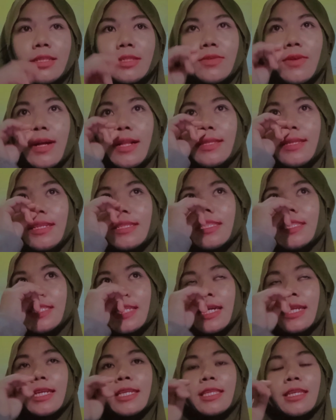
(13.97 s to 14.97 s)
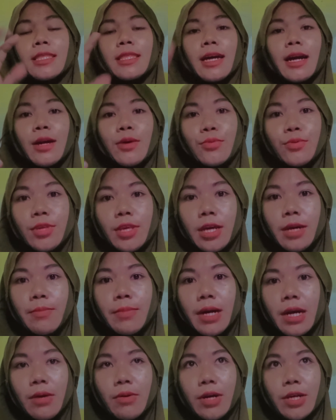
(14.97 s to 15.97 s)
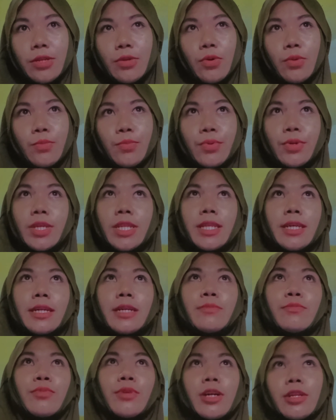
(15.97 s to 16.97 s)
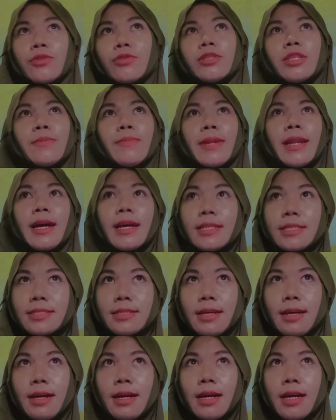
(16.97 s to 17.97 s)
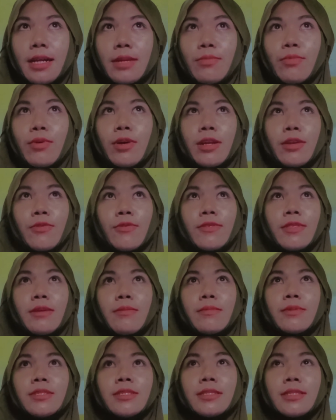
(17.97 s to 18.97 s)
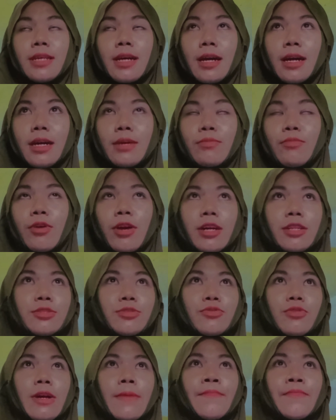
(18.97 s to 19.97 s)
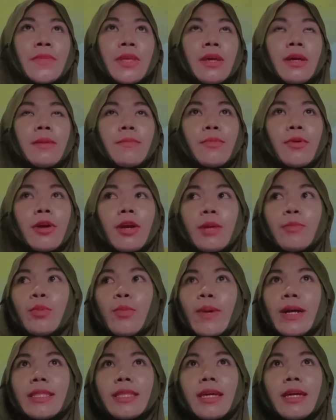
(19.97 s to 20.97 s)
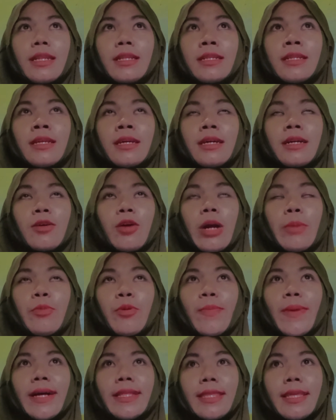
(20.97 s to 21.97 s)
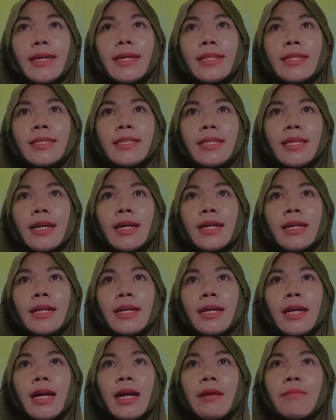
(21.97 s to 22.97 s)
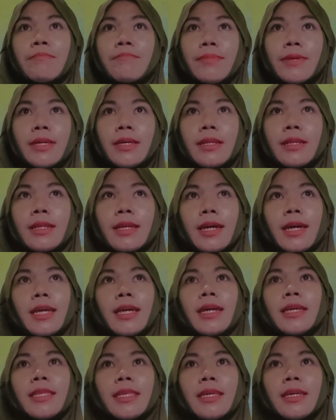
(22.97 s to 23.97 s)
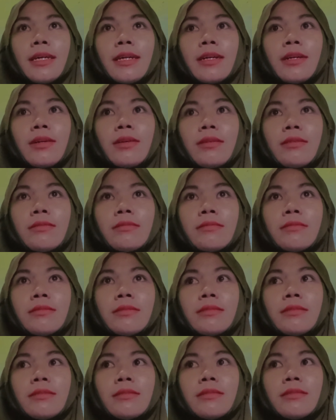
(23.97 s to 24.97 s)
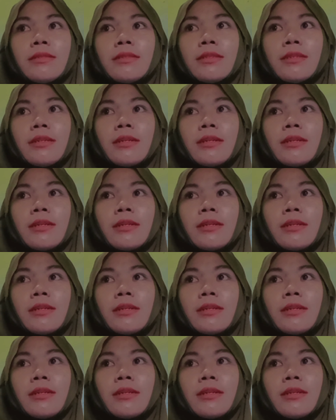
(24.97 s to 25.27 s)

Soalnya secara kita tahu ya bahwa Dompu ini kan bukan kota pelajar, bukan kota besar, bukan juga pokoknya kabupaten kabupaten yang hampir kayaknya uh,